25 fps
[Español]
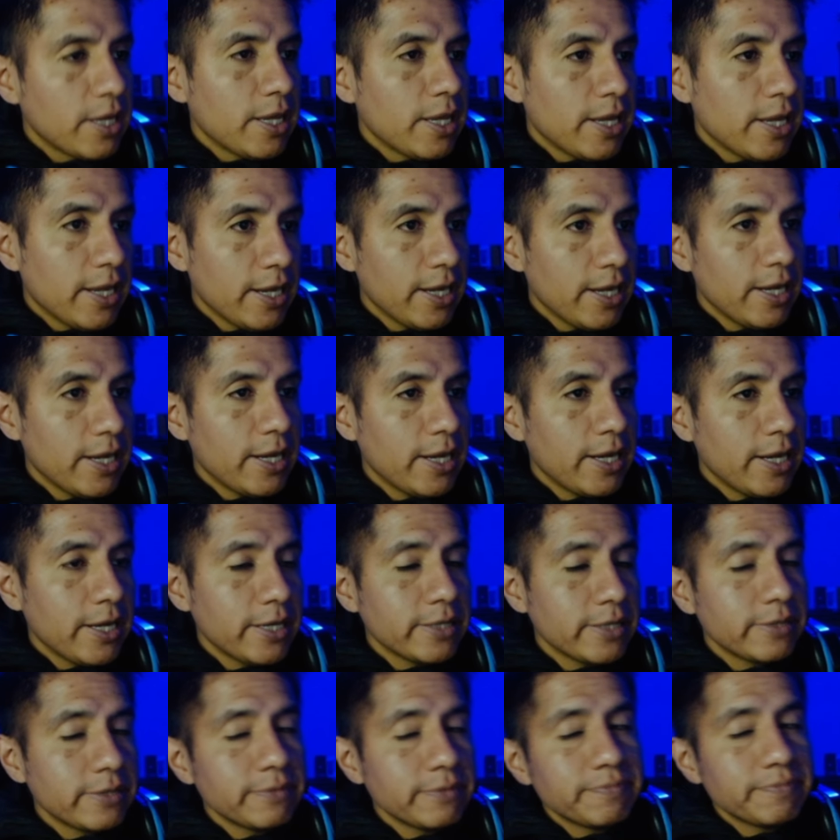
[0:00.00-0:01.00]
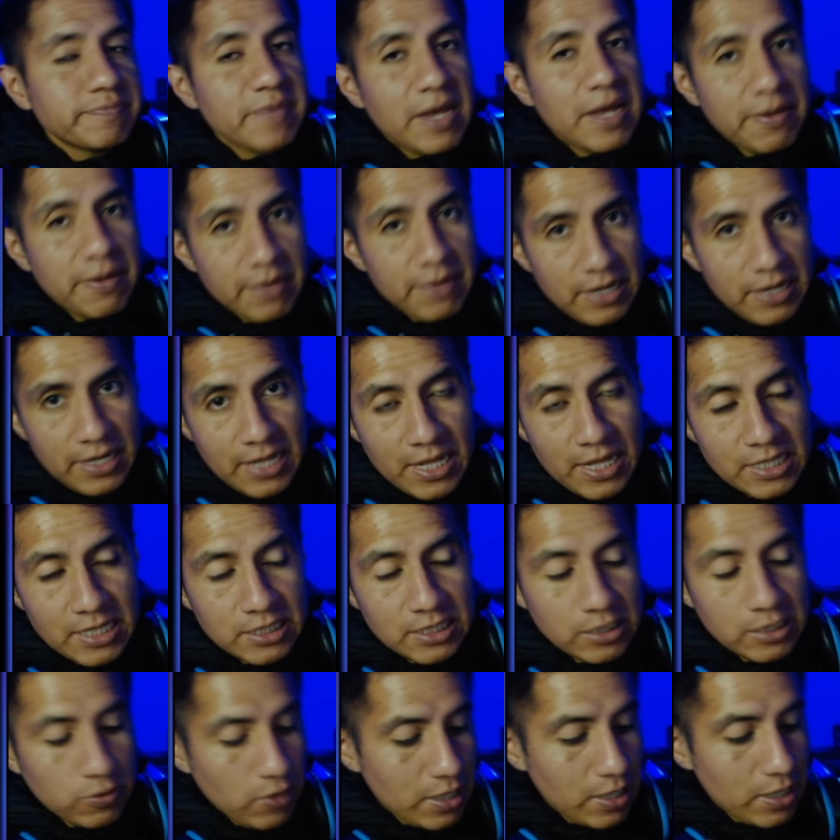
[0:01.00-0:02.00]
en habilidades.
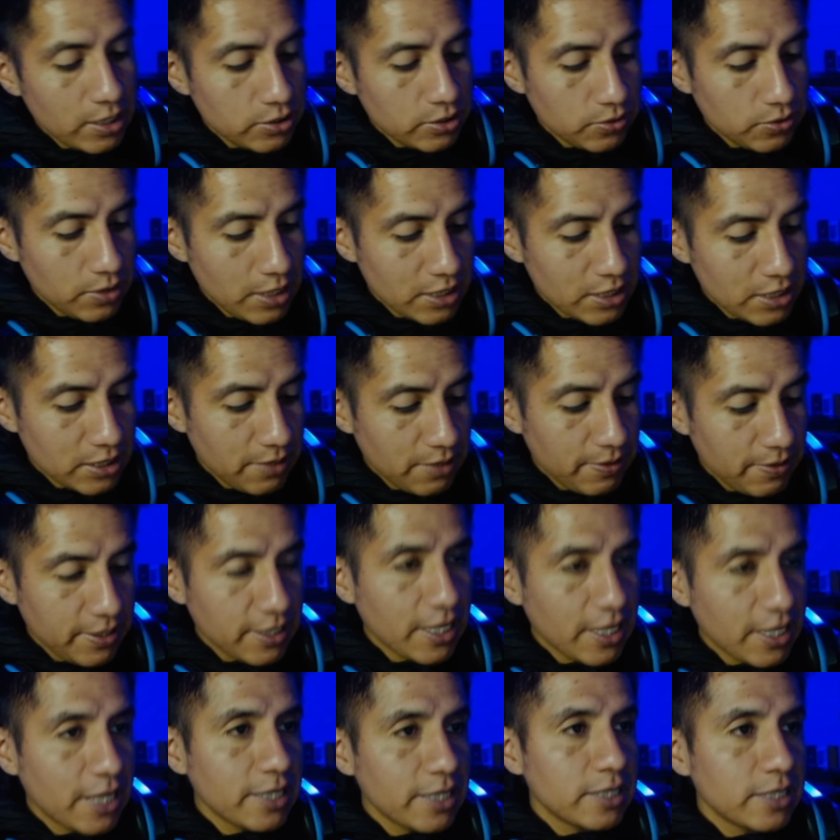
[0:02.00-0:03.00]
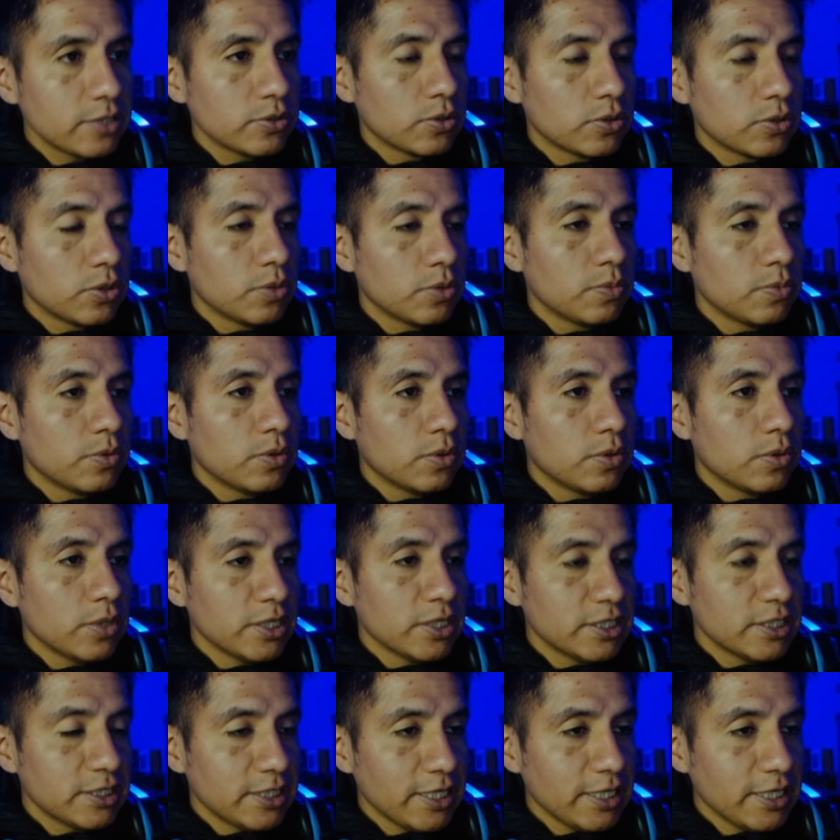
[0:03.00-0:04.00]
¿Cuáles son las habilidades o cómo
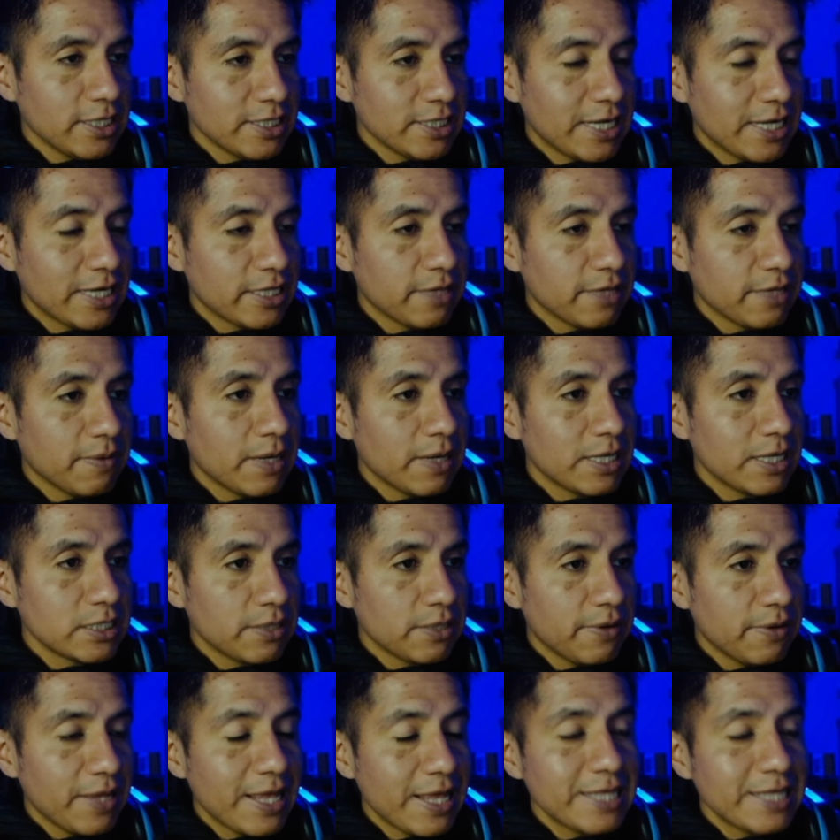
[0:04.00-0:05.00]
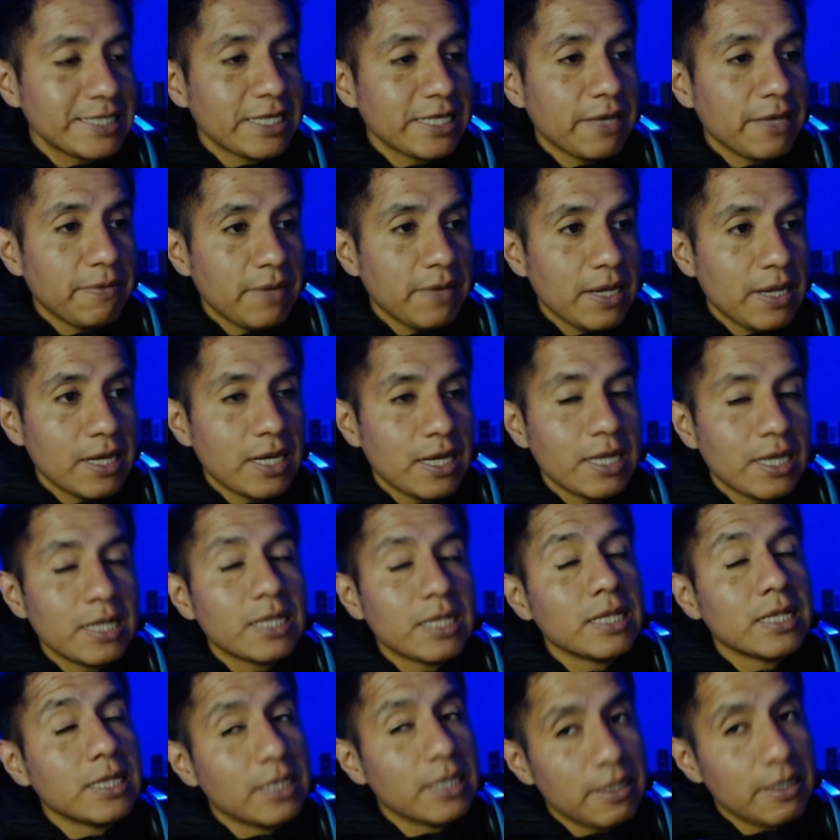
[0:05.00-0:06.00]
este, activar las habilidades que vienen
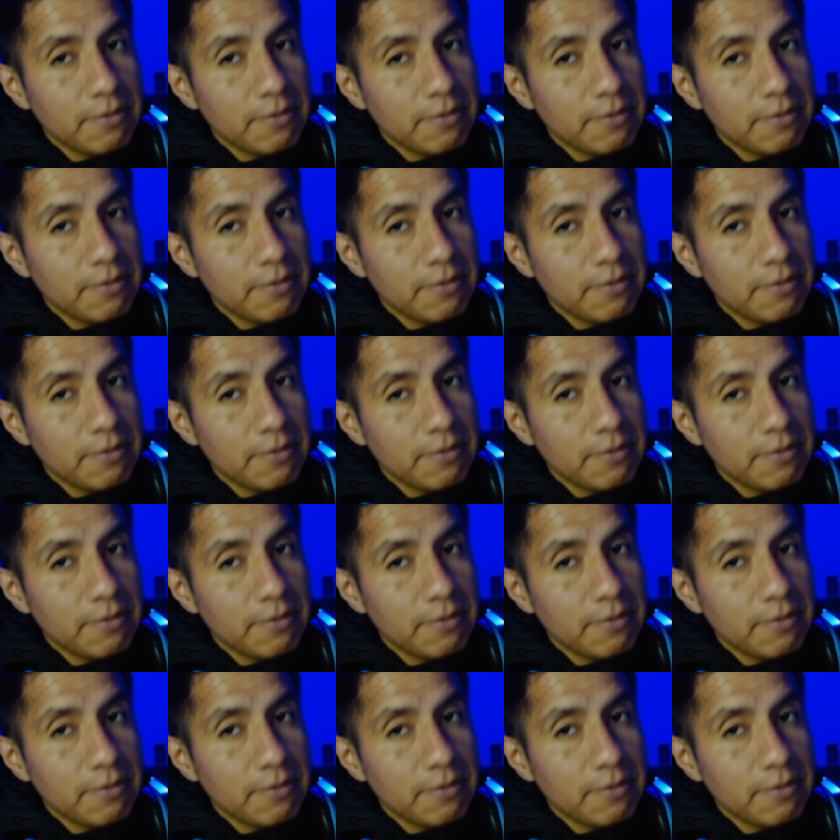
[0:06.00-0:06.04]
de